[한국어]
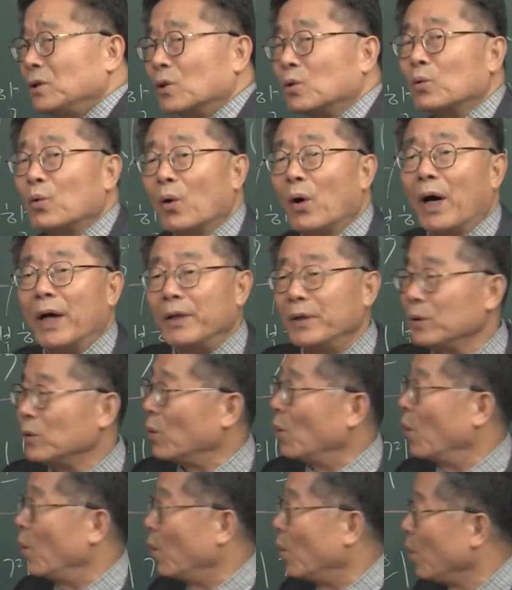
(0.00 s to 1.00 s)
정도가
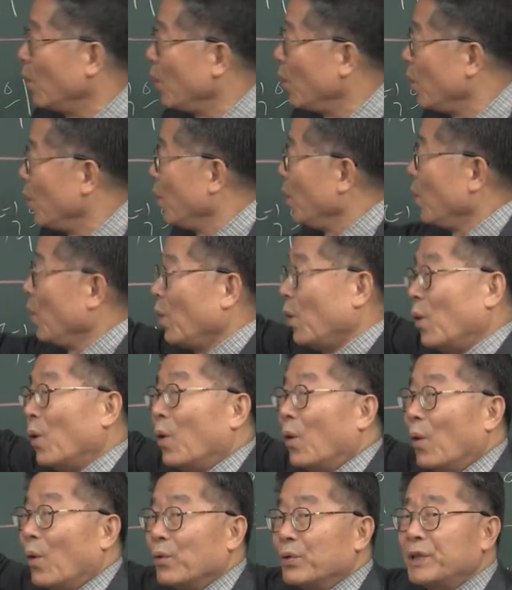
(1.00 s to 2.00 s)
아니고
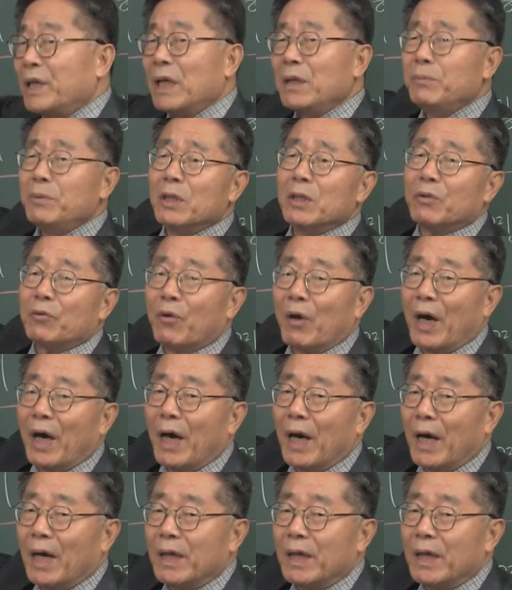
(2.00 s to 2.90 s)
어, 생명과